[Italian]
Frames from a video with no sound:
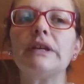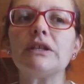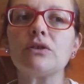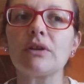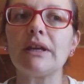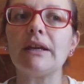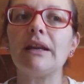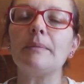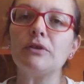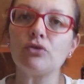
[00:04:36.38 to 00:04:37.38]
visto che
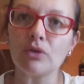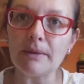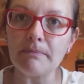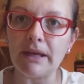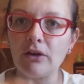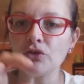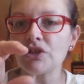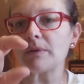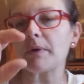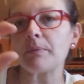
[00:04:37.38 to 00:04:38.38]
la misura in meno
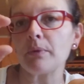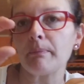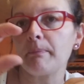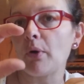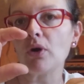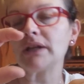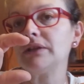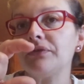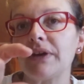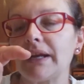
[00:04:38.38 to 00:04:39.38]
c'era proprio poca
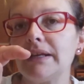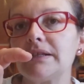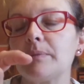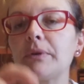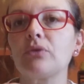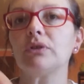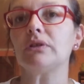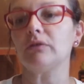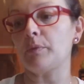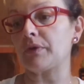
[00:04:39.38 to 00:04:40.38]
differenza, per cui
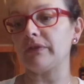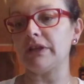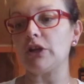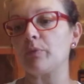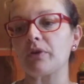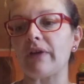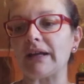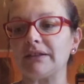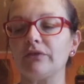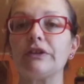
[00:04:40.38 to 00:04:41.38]
ho, gliele ho
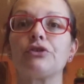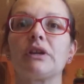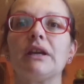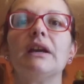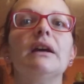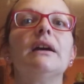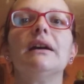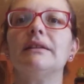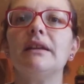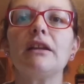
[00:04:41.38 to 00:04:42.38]
provate e ho visto che
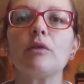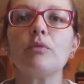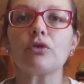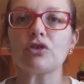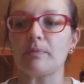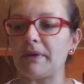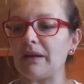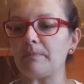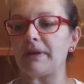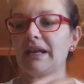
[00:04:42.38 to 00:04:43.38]
glieli rimborso
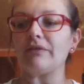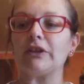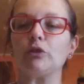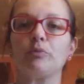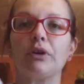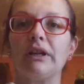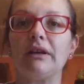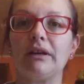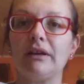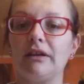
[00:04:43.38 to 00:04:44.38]
appena appena, avendo poi il,
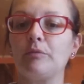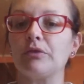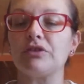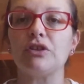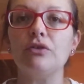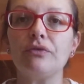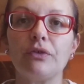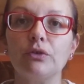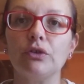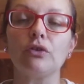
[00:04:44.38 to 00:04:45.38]
il, polsino in
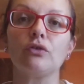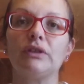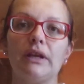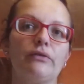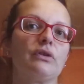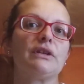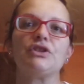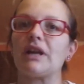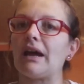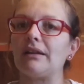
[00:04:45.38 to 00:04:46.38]
fondo non devo né
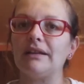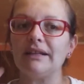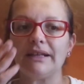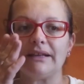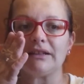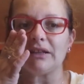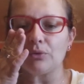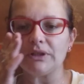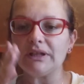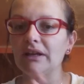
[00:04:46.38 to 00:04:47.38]
girarli né niente,
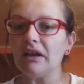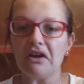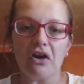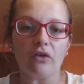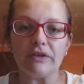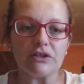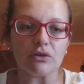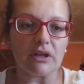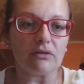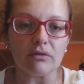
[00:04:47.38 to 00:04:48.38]
quindi ho visto
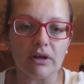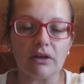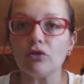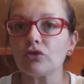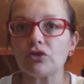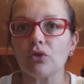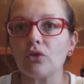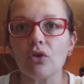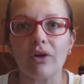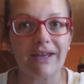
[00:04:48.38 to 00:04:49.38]
che non, non
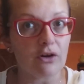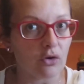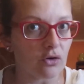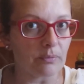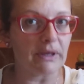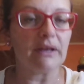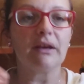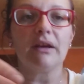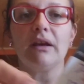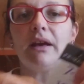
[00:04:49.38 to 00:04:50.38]
sono enormi.
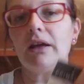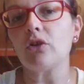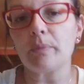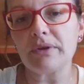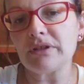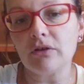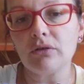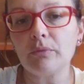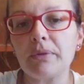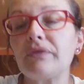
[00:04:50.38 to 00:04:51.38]
E allora
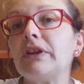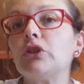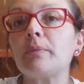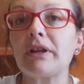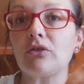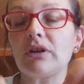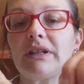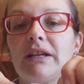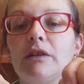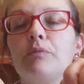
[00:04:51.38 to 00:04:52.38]
ho preferito prendere una
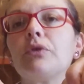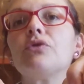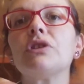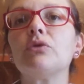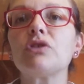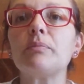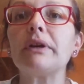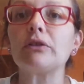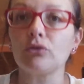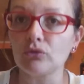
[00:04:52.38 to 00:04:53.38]
taglia in più così li usa
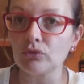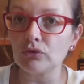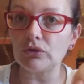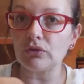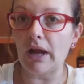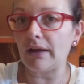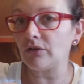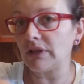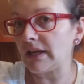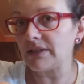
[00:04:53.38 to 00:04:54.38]
per tutto
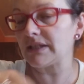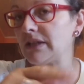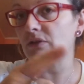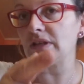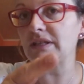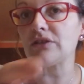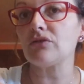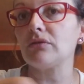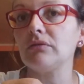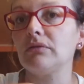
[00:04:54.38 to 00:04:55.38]
l'anno dell'asilo, nel
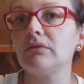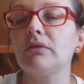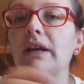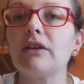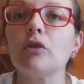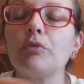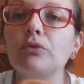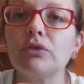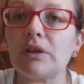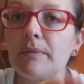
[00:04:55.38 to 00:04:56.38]
senso non, non è che dopo
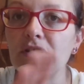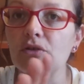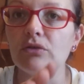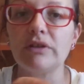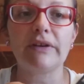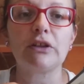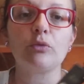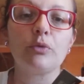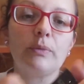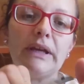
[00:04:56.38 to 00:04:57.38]
due o tre mesi non gli vadano
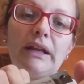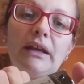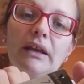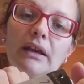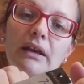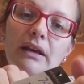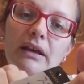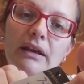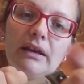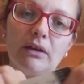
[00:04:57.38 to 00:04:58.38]
più bene
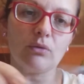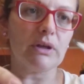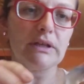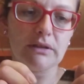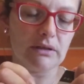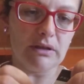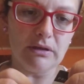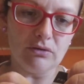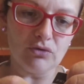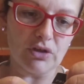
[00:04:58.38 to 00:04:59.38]
e questi
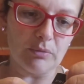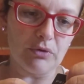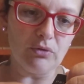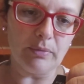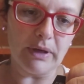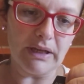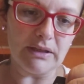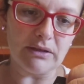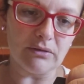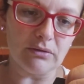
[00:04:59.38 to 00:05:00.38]
non c'è più il
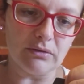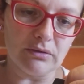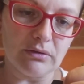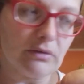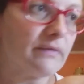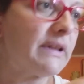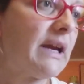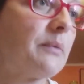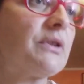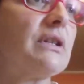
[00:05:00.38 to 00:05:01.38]
prezzo
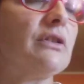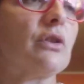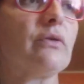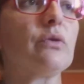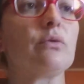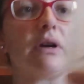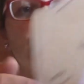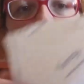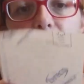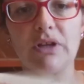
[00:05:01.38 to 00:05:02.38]
vediamo se li trovo qua
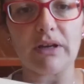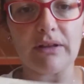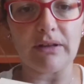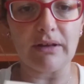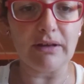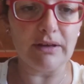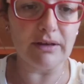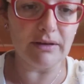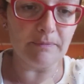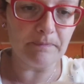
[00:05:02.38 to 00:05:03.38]
scusate
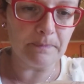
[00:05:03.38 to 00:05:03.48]
eh.